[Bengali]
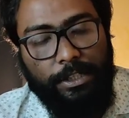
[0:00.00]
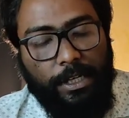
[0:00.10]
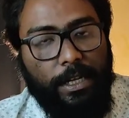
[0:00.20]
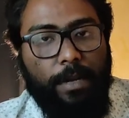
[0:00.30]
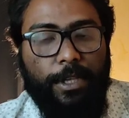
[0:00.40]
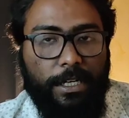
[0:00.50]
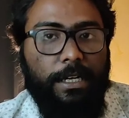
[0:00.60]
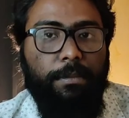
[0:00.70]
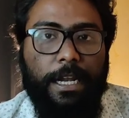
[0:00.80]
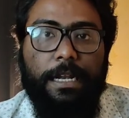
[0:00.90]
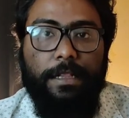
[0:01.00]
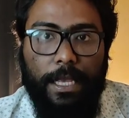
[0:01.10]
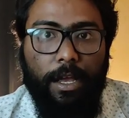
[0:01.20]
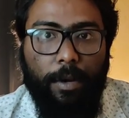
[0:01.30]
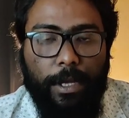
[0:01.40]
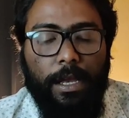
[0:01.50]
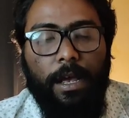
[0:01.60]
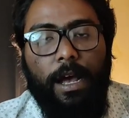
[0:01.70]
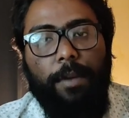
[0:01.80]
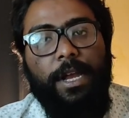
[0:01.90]
সেটা আমাদেরকে মেনে নিতেই হবে
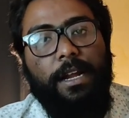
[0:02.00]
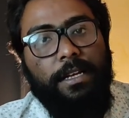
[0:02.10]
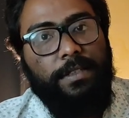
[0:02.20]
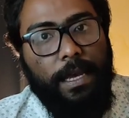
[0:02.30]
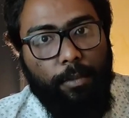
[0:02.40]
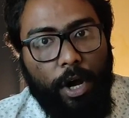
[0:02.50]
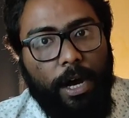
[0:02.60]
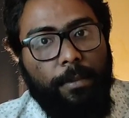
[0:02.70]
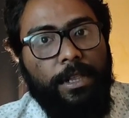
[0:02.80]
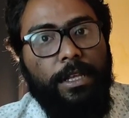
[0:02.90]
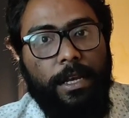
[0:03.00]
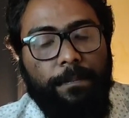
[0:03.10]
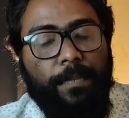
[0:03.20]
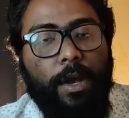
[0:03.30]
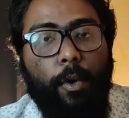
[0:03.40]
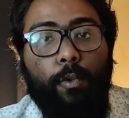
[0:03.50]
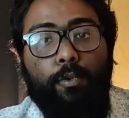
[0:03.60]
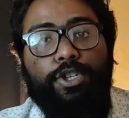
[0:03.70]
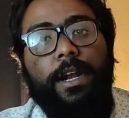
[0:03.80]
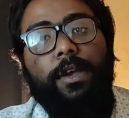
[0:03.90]
আমি এটাই চাইবো আগামী দিনে
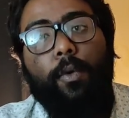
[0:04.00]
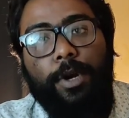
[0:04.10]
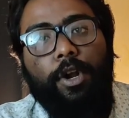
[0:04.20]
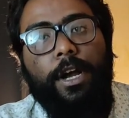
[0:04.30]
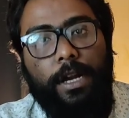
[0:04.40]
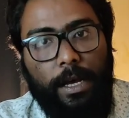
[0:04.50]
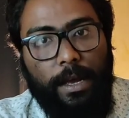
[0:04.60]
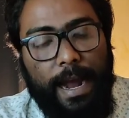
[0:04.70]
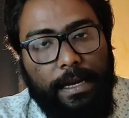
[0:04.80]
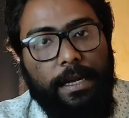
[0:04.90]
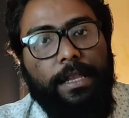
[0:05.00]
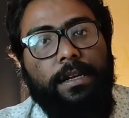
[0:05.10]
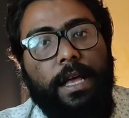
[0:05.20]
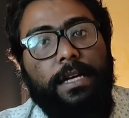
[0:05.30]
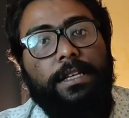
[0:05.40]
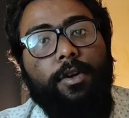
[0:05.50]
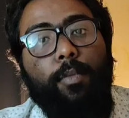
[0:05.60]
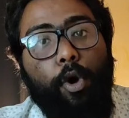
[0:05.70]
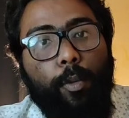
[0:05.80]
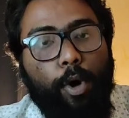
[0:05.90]
অঙ্কুশের এই অভিনয়টা অ্যাটলিস্ট তাকে যেন
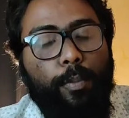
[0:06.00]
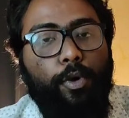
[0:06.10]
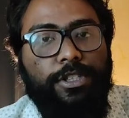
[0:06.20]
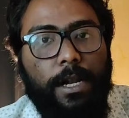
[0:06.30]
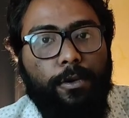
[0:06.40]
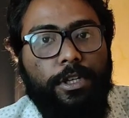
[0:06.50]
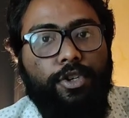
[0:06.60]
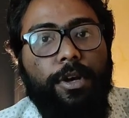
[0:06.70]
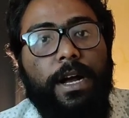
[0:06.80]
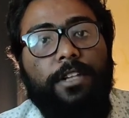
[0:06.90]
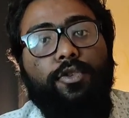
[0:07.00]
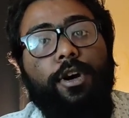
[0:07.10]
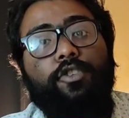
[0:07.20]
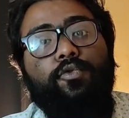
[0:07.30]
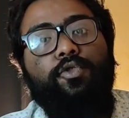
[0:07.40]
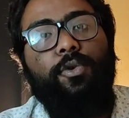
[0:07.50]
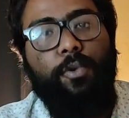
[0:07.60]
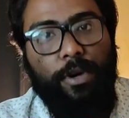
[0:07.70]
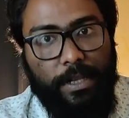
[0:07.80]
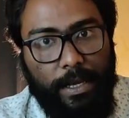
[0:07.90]
বড় বড় পরিচালকদের সঙ্গে কাজ করার সুযোগ
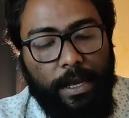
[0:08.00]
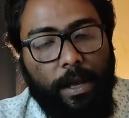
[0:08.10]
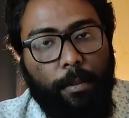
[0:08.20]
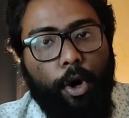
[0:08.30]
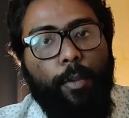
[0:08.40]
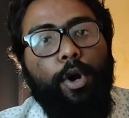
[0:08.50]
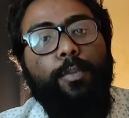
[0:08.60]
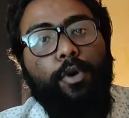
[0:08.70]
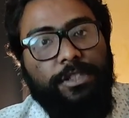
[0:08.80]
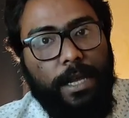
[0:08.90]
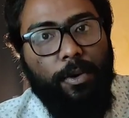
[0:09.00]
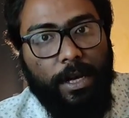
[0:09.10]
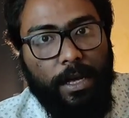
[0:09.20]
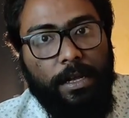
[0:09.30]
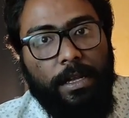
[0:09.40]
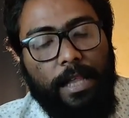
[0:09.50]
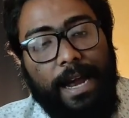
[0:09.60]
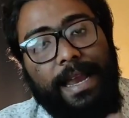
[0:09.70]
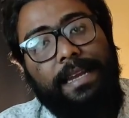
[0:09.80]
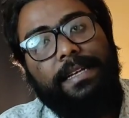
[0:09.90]
করে দেয় বড় বড় পরিচালকেরা
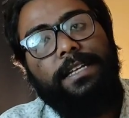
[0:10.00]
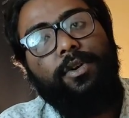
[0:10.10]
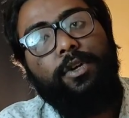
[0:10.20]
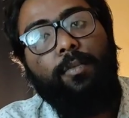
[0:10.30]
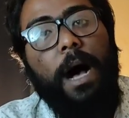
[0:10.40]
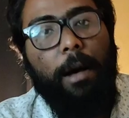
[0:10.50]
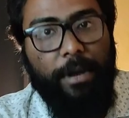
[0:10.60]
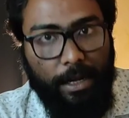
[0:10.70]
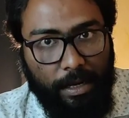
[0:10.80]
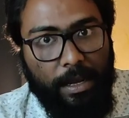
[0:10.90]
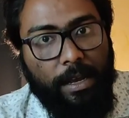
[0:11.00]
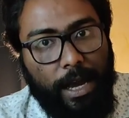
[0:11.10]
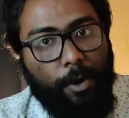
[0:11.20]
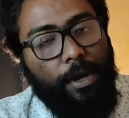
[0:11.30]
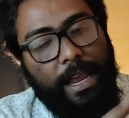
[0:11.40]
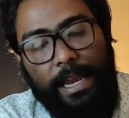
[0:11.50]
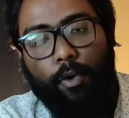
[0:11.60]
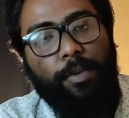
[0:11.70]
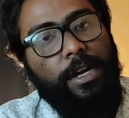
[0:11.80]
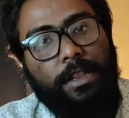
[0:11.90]
তাকে নিয়ে যেন একটু ভাবেন কারণ এই
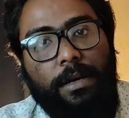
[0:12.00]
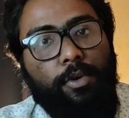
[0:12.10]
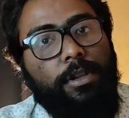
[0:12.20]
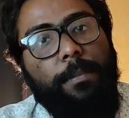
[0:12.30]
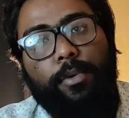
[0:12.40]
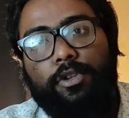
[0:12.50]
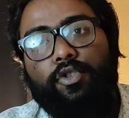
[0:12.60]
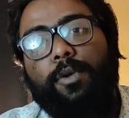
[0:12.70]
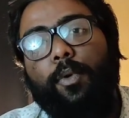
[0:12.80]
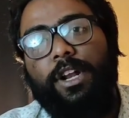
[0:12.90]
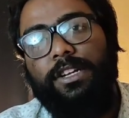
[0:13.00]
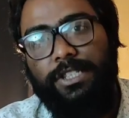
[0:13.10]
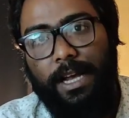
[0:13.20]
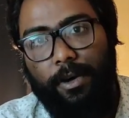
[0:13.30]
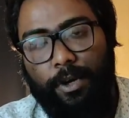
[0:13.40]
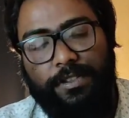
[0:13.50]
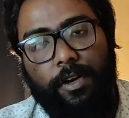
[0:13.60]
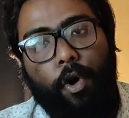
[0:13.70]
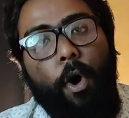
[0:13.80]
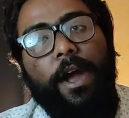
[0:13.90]
অভিনেতার মধ্যে প্রচুর পোটেনশিয়াল রয়েছে
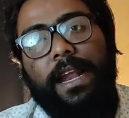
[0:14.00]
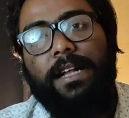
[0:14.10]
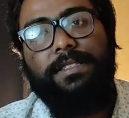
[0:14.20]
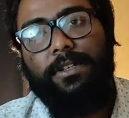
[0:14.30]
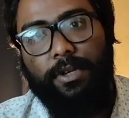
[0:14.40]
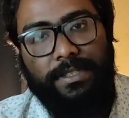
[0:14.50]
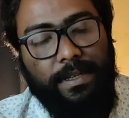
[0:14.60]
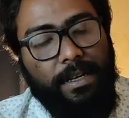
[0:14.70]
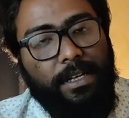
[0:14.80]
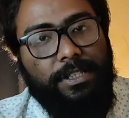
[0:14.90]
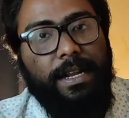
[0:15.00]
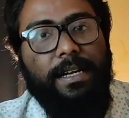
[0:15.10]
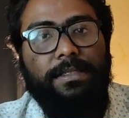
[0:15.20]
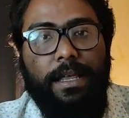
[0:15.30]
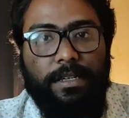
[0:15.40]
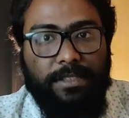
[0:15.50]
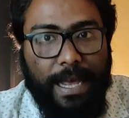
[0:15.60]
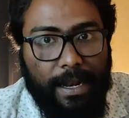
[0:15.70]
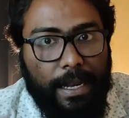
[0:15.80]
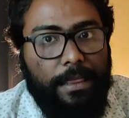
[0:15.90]
র এনার্জি রয়েছে সেটাকে জাস্ট
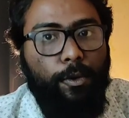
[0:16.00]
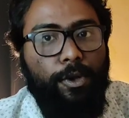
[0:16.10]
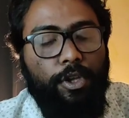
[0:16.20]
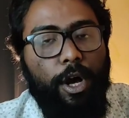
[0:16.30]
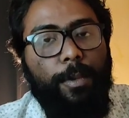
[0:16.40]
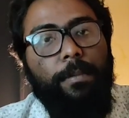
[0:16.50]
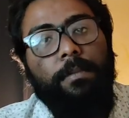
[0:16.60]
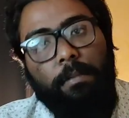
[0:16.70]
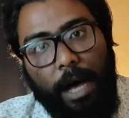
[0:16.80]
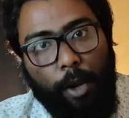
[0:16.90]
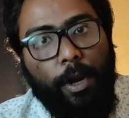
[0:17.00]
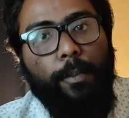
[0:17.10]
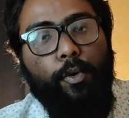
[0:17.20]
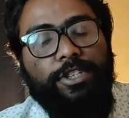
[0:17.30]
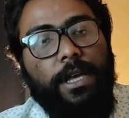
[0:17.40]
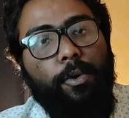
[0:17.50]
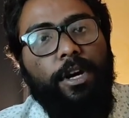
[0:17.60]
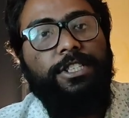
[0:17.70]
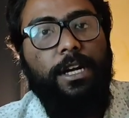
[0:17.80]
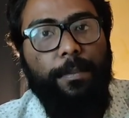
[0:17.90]
চ্যানেলাইজ করতে হবে ভালো ভালো
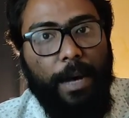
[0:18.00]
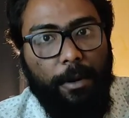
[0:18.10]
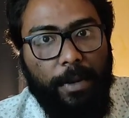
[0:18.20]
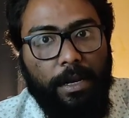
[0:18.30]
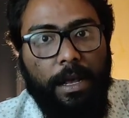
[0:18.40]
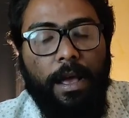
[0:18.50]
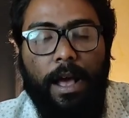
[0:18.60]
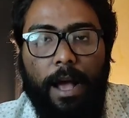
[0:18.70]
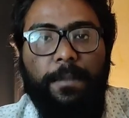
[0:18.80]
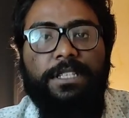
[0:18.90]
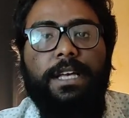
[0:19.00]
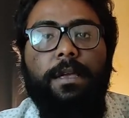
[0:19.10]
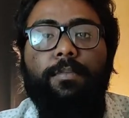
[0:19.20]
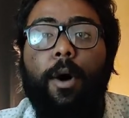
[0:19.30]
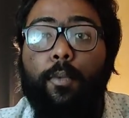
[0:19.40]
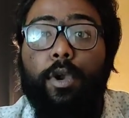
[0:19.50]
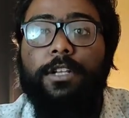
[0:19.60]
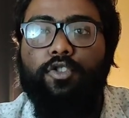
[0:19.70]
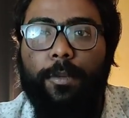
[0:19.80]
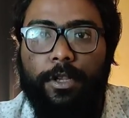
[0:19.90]
পরিচালকরাই সেটা পারবেন আমি চাই পপুলার
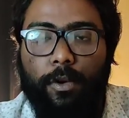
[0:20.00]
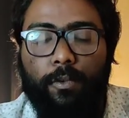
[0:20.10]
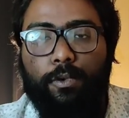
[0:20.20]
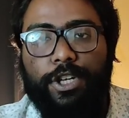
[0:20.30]
ছবিতে অঙ্কুশ